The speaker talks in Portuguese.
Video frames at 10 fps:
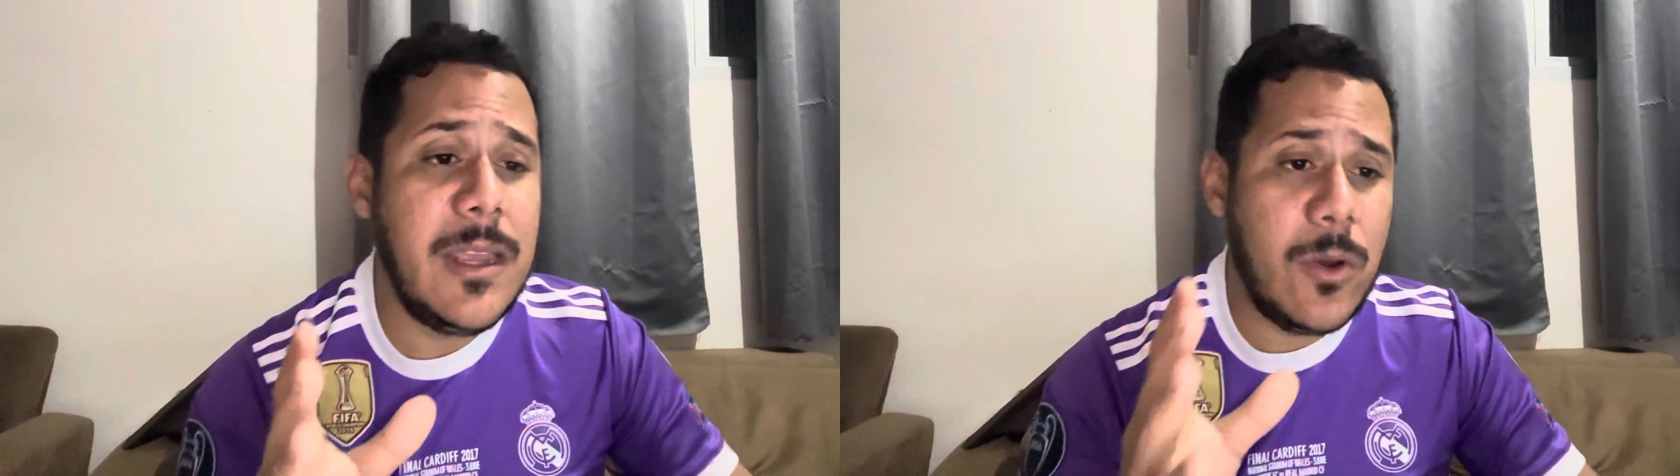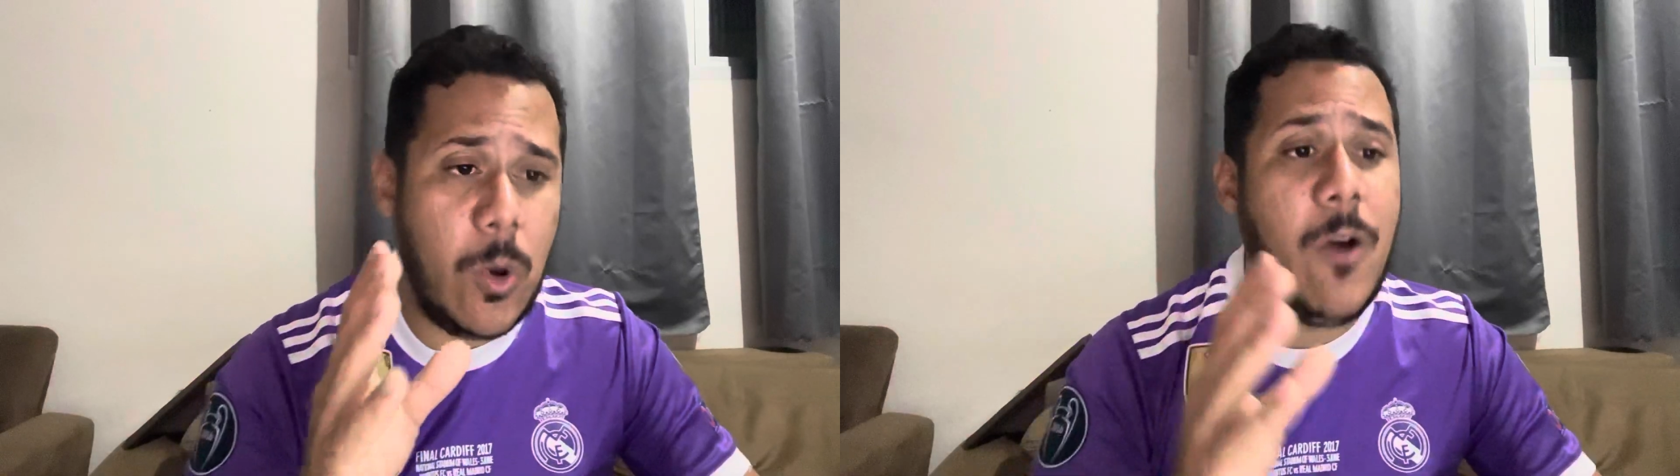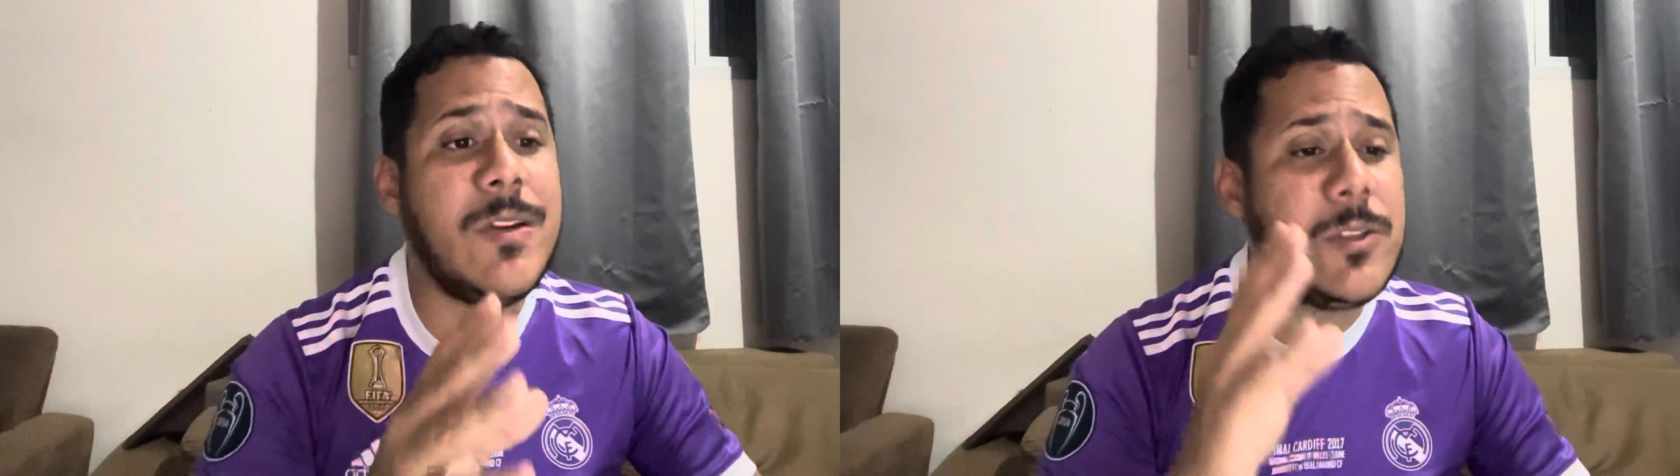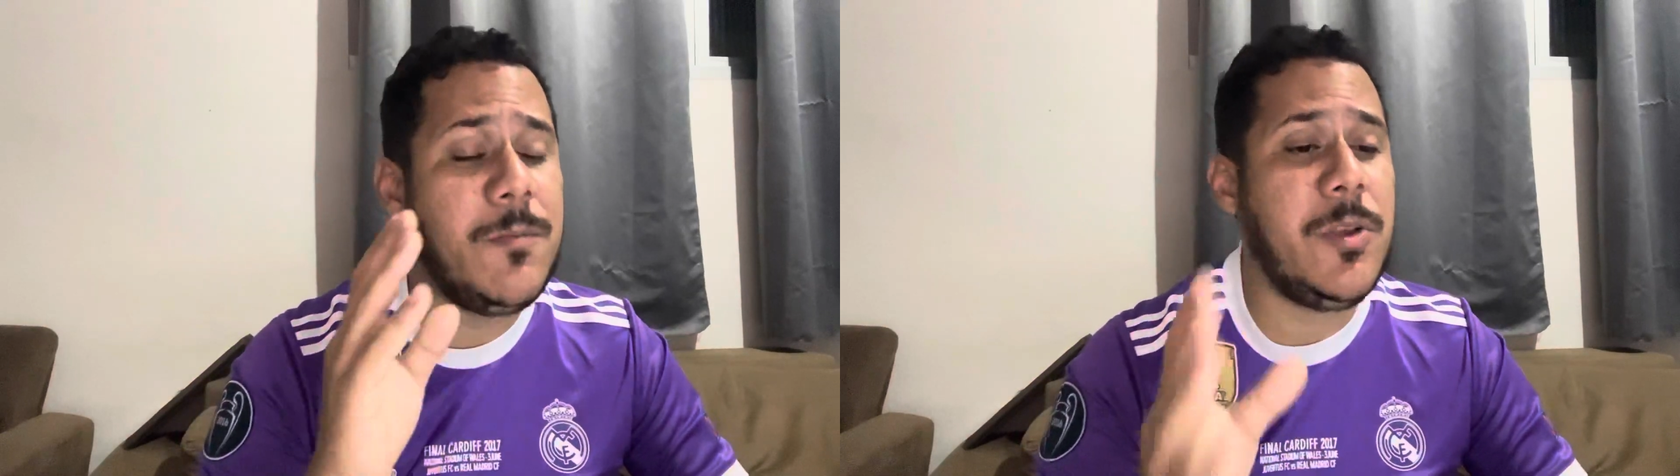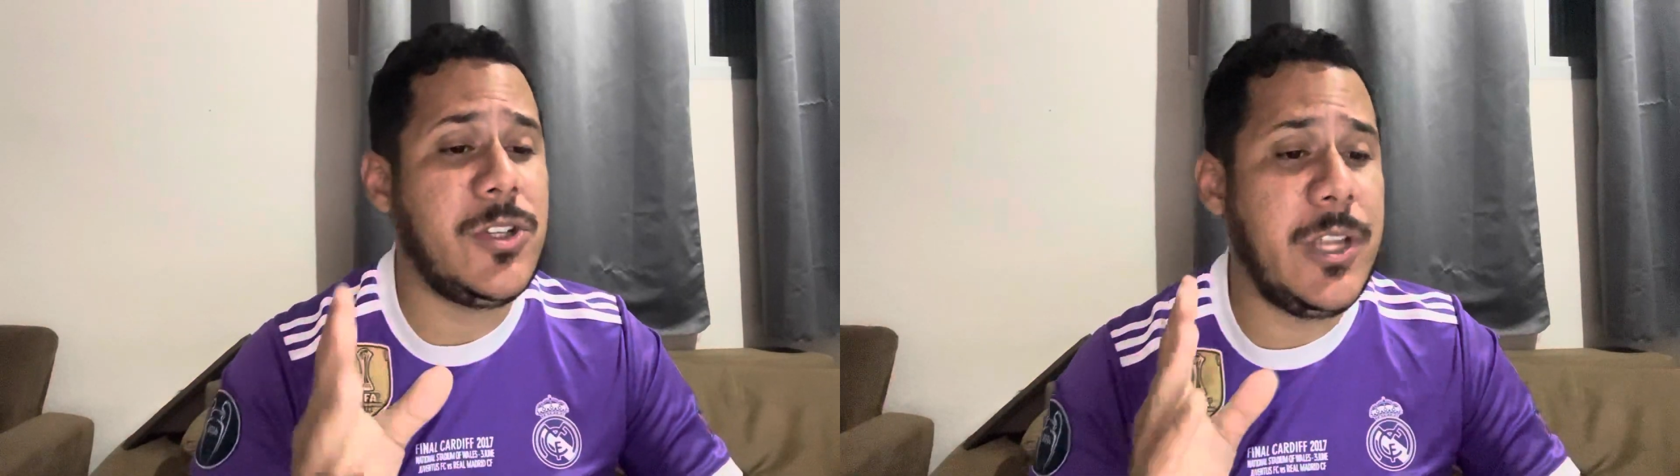Qual vai ser o
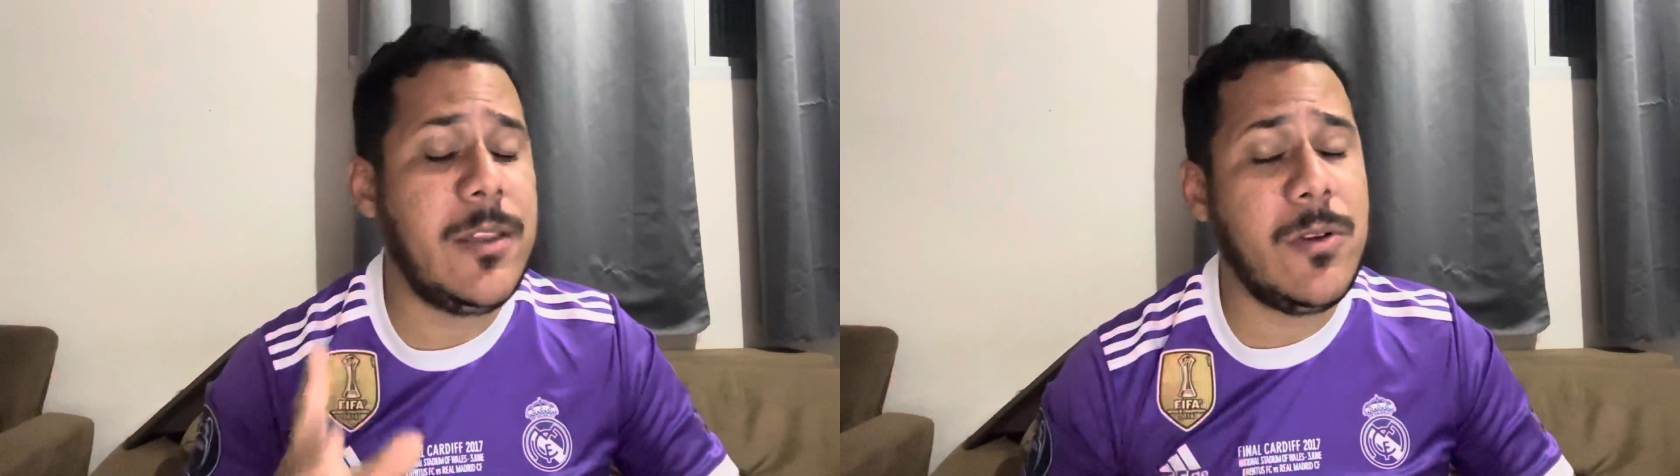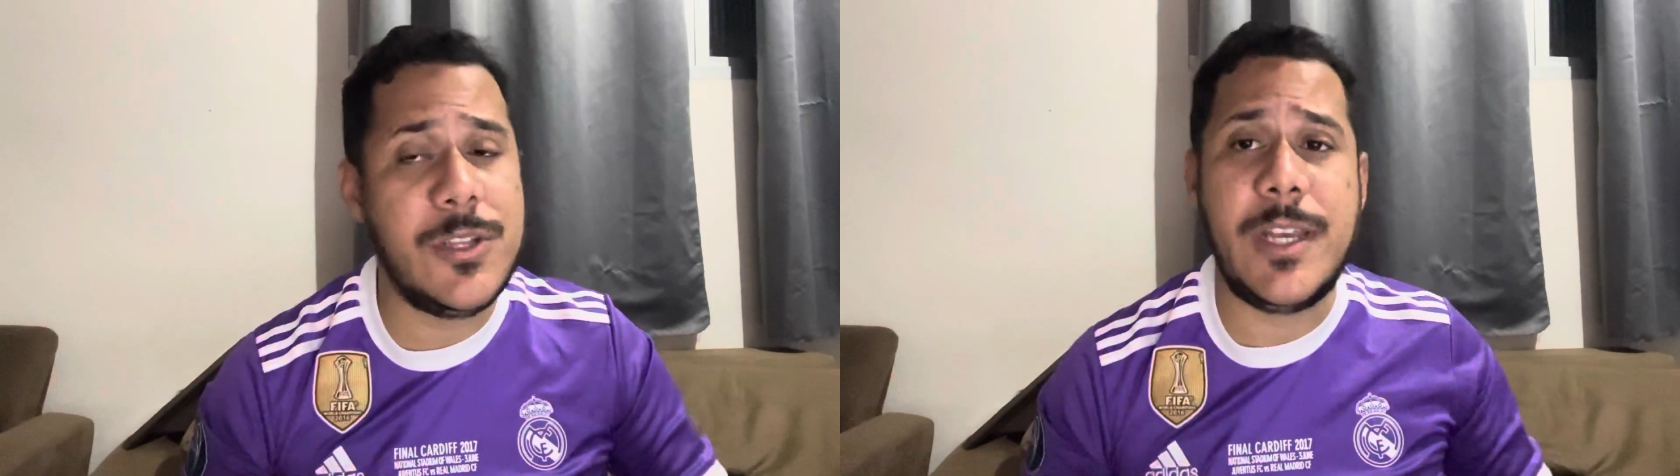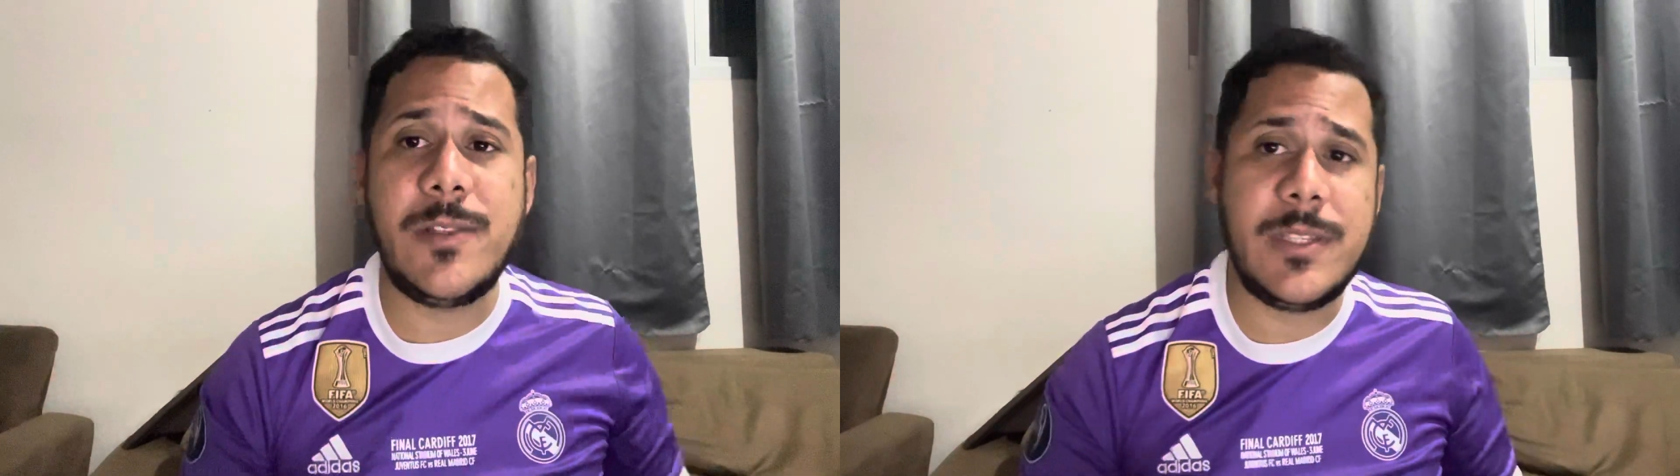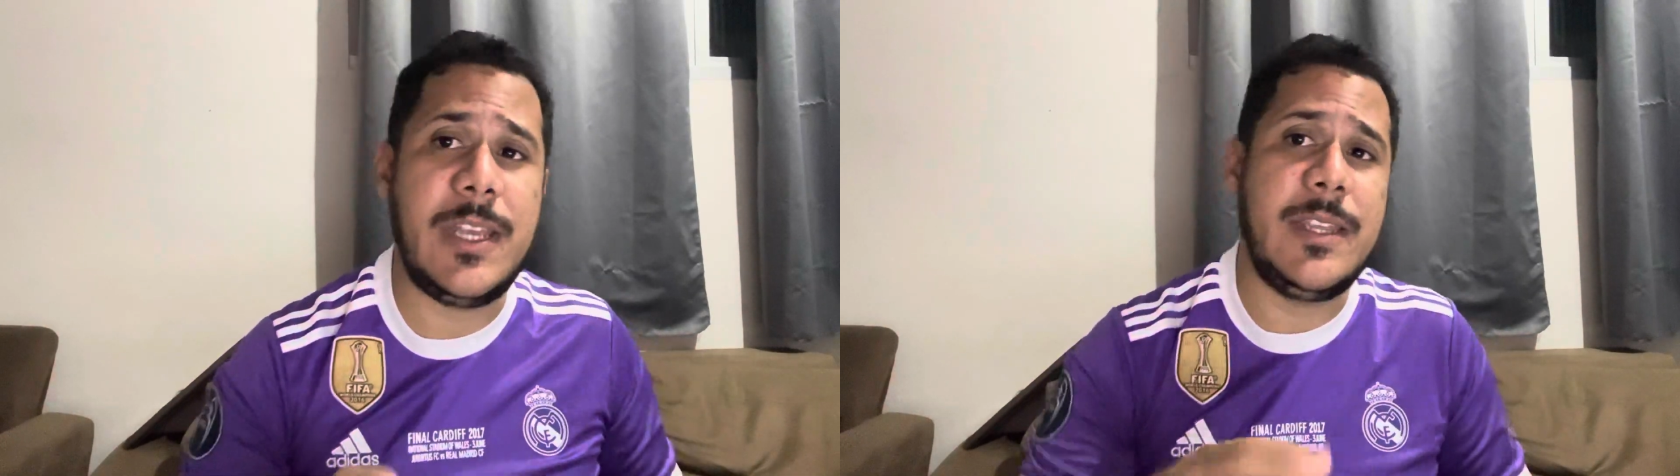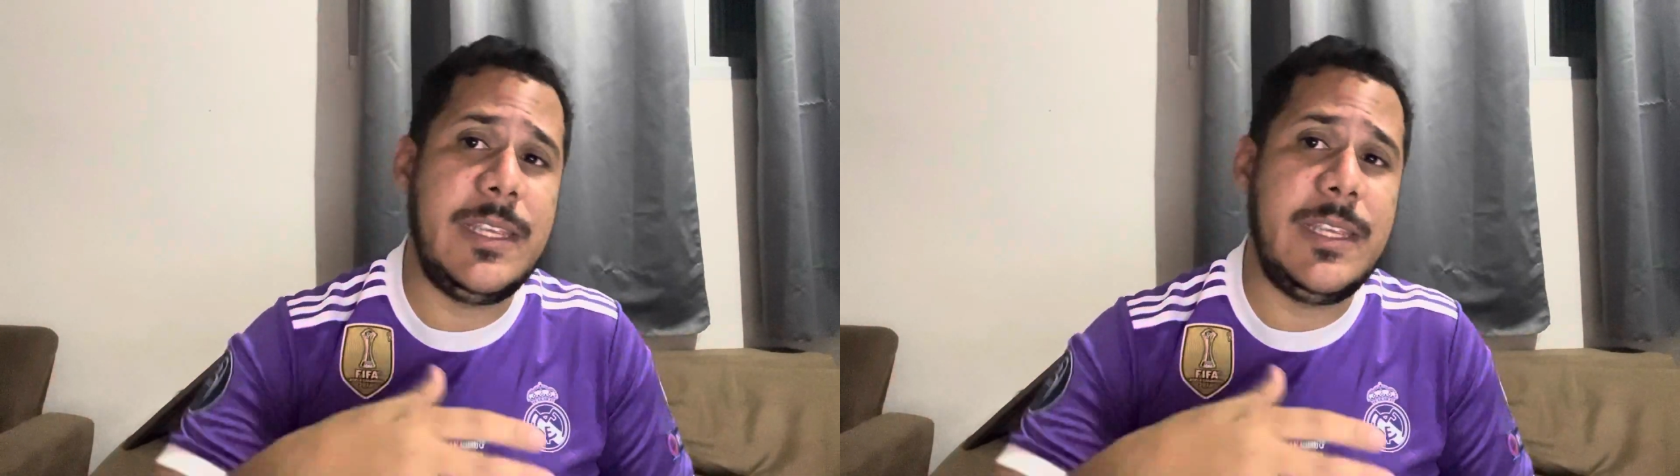projeto do Rogério Senni.